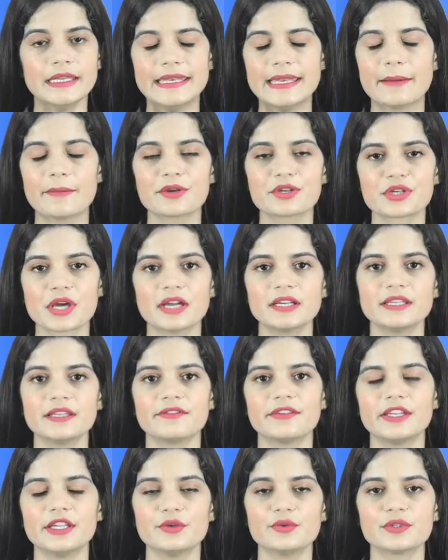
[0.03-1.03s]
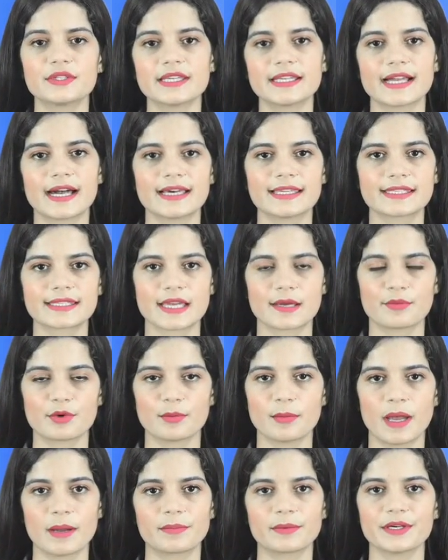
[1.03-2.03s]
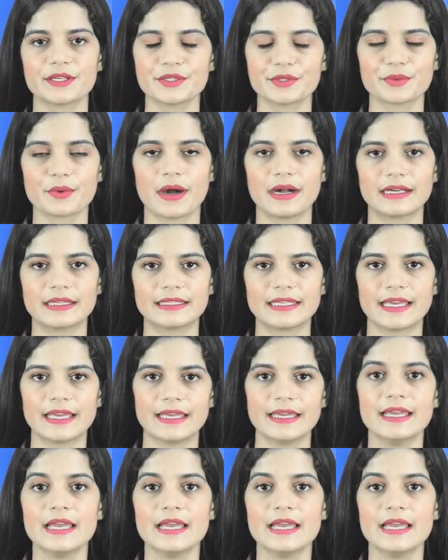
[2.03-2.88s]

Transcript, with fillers: नमस्कार डीवी न्यूज की खास खबरों में आपका स्वागत है